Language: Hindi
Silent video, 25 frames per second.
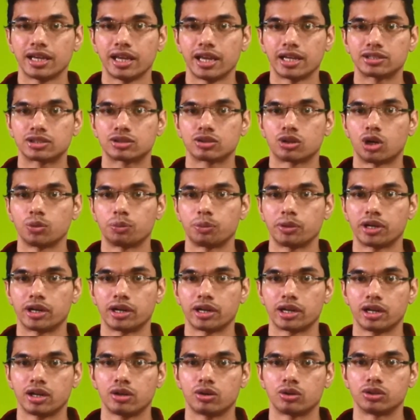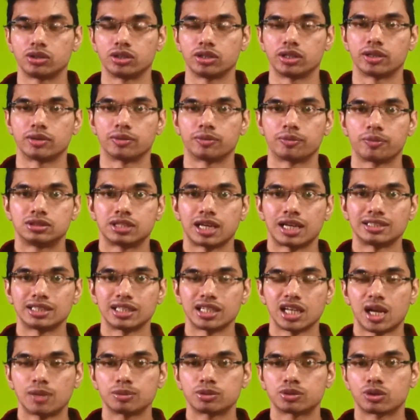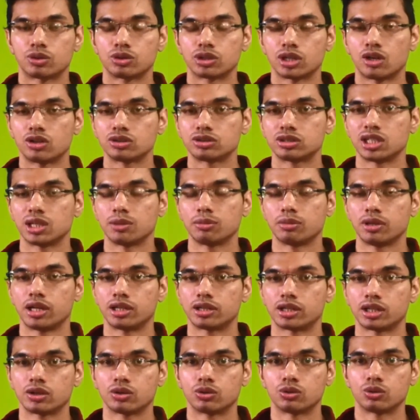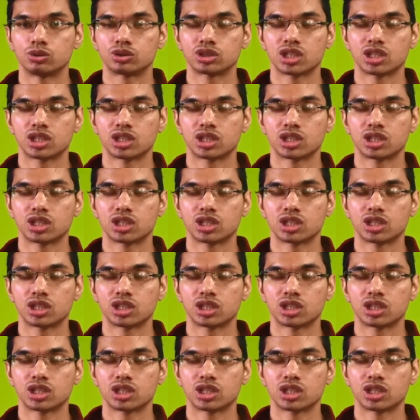ये एक शॉर्ट पीरियड के लिए होती है जैसे ही आप सोना और स्टीम लेते हो